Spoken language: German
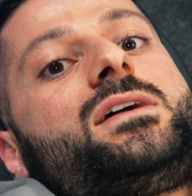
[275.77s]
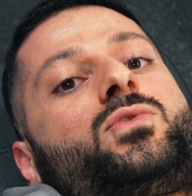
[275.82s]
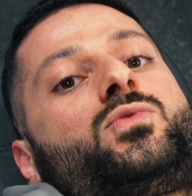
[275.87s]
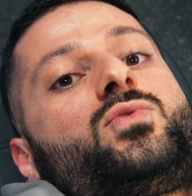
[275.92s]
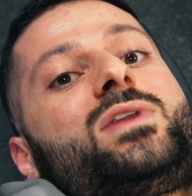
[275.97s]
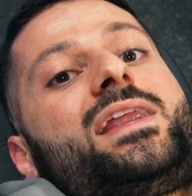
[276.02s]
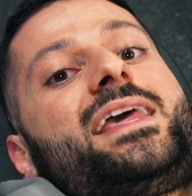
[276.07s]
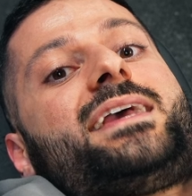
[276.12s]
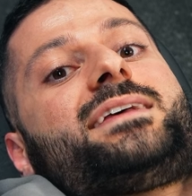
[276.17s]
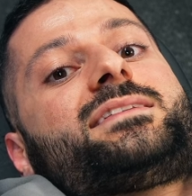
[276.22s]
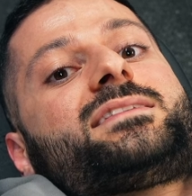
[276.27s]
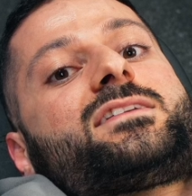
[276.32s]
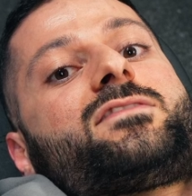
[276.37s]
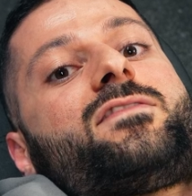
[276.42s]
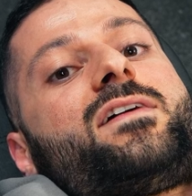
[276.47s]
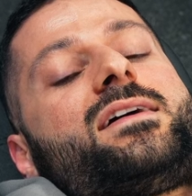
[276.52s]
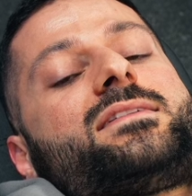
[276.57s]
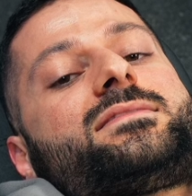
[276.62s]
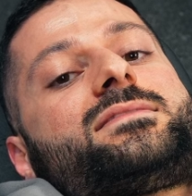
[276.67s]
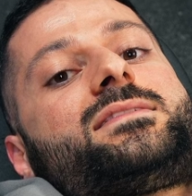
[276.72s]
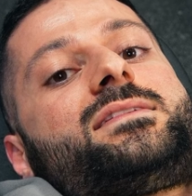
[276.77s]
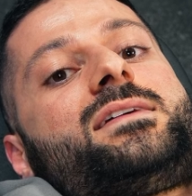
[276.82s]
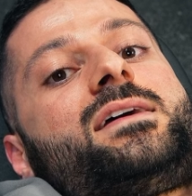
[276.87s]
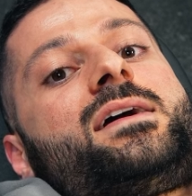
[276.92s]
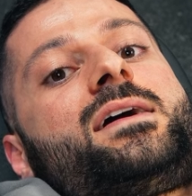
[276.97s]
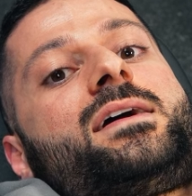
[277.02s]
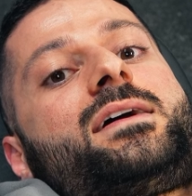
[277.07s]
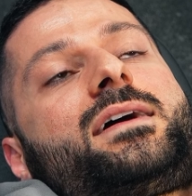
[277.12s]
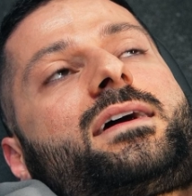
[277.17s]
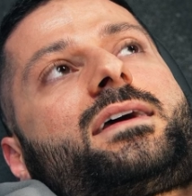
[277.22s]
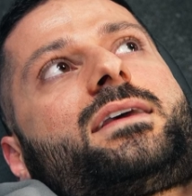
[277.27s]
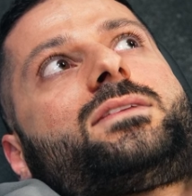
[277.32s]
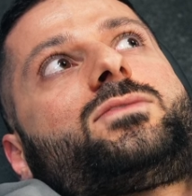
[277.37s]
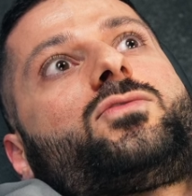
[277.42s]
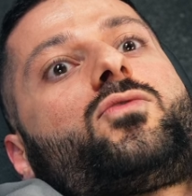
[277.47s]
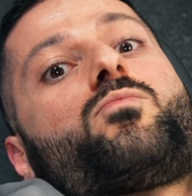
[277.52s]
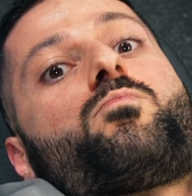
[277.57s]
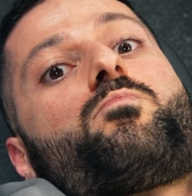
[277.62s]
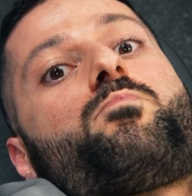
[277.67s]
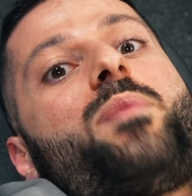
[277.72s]
Du legst quasi
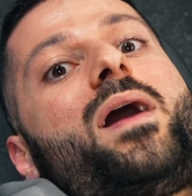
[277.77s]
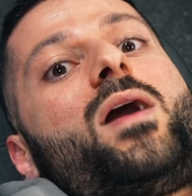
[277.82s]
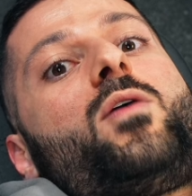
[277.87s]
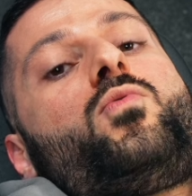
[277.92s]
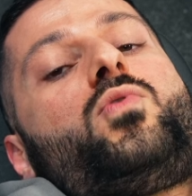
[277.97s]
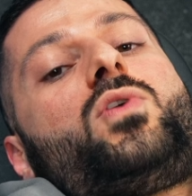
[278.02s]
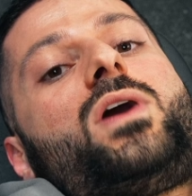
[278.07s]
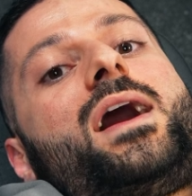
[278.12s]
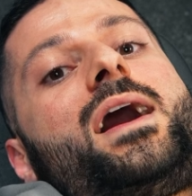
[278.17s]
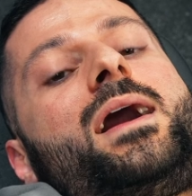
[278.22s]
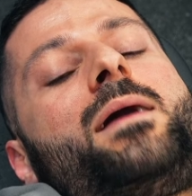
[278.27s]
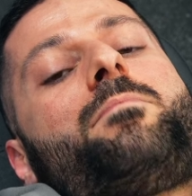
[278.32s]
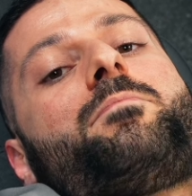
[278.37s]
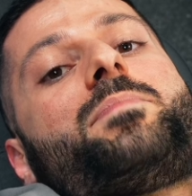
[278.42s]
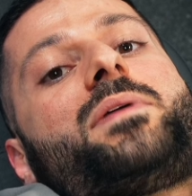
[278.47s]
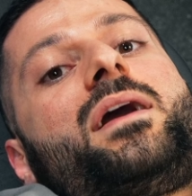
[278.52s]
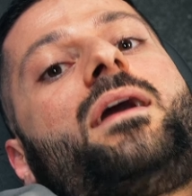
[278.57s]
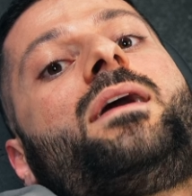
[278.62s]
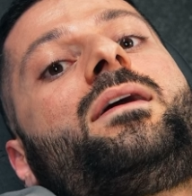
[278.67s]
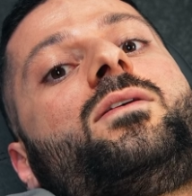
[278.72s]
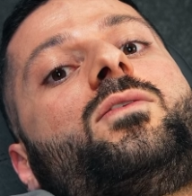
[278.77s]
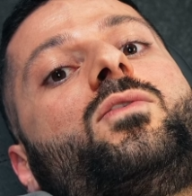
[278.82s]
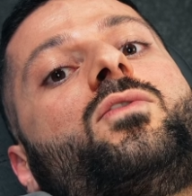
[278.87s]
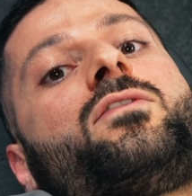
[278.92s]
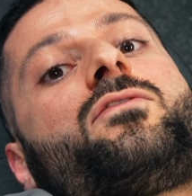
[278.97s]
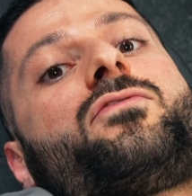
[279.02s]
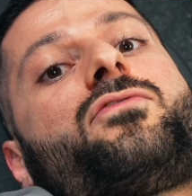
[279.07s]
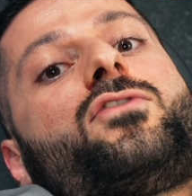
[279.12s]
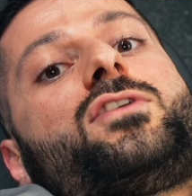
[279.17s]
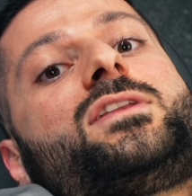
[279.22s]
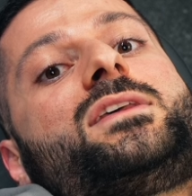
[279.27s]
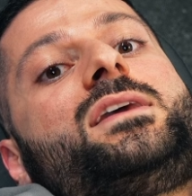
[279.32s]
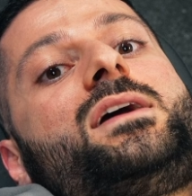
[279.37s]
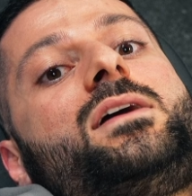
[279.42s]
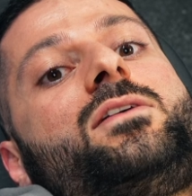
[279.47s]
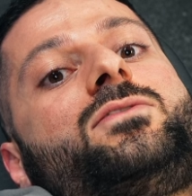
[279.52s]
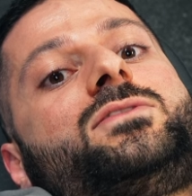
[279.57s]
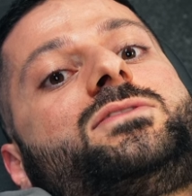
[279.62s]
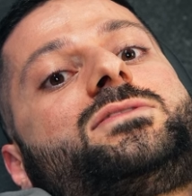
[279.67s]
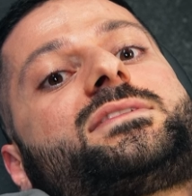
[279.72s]
Richtung Bauch ab, ja, und von hier
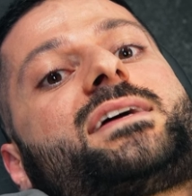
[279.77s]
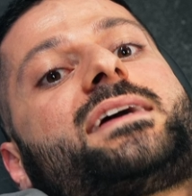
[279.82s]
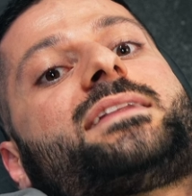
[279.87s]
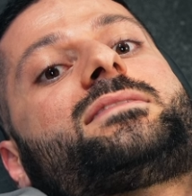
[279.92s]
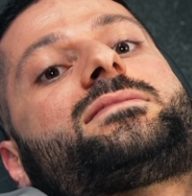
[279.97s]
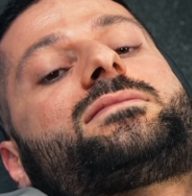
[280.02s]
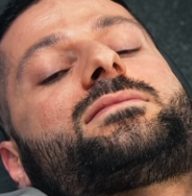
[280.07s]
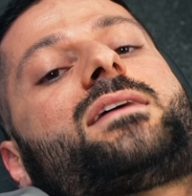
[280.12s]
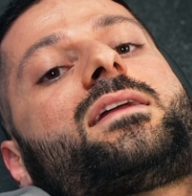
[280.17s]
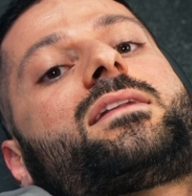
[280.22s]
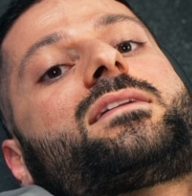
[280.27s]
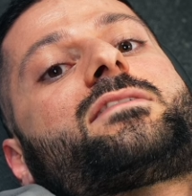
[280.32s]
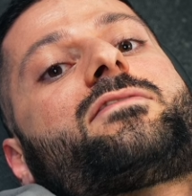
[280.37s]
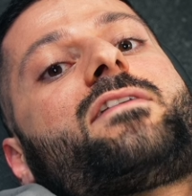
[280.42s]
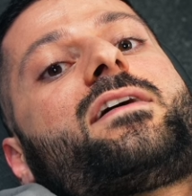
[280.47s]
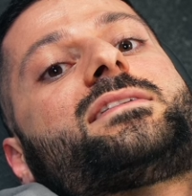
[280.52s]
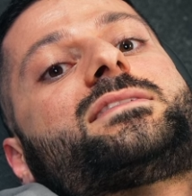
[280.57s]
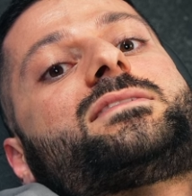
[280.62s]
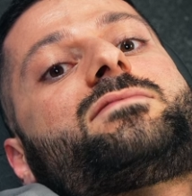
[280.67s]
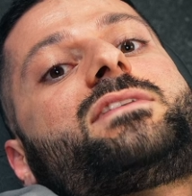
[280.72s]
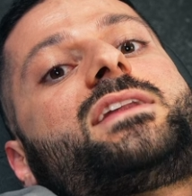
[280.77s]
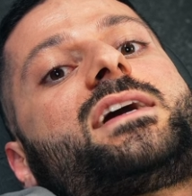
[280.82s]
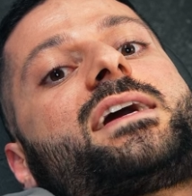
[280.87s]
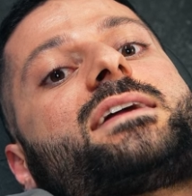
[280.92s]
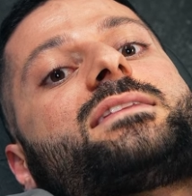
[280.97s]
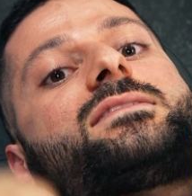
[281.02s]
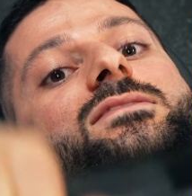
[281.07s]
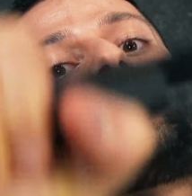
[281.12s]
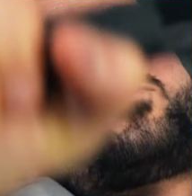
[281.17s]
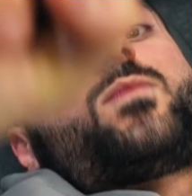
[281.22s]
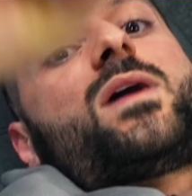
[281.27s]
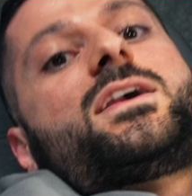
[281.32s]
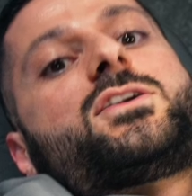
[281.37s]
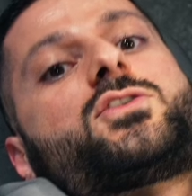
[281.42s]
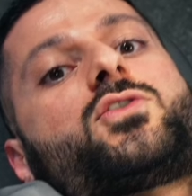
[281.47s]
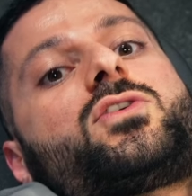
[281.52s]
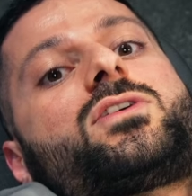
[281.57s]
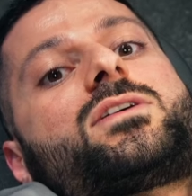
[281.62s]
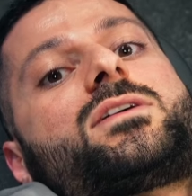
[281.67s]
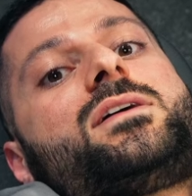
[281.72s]
aus kannst du dann quasi wieder ganz normal
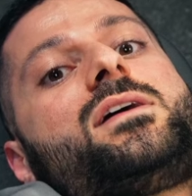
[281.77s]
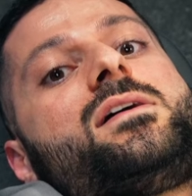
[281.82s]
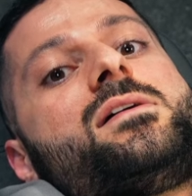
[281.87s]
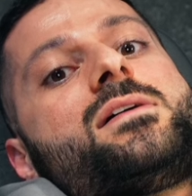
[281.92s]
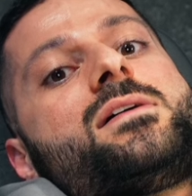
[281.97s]
drücken,